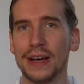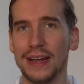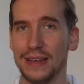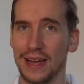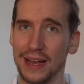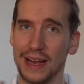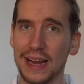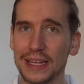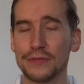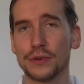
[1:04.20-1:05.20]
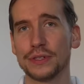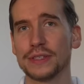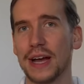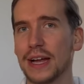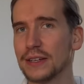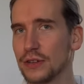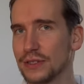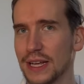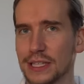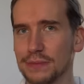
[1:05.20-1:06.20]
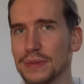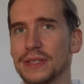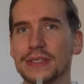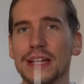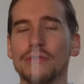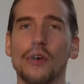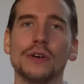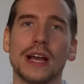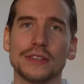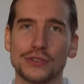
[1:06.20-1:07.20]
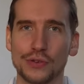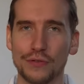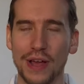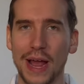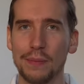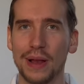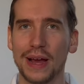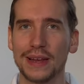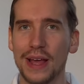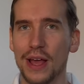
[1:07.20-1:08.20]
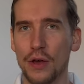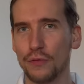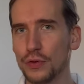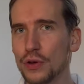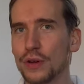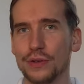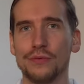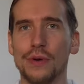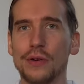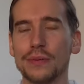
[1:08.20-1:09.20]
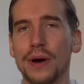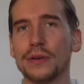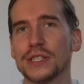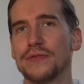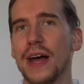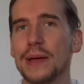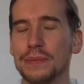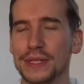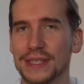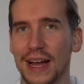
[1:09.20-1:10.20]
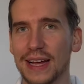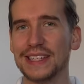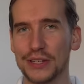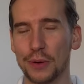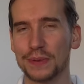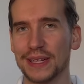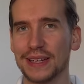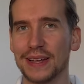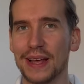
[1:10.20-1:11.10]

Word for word: in relativ kurzer Zeit, sechs bis zehn Wochen kannst du so ungefähr einplanen, für roundabout zwei bis drei Dioptrien.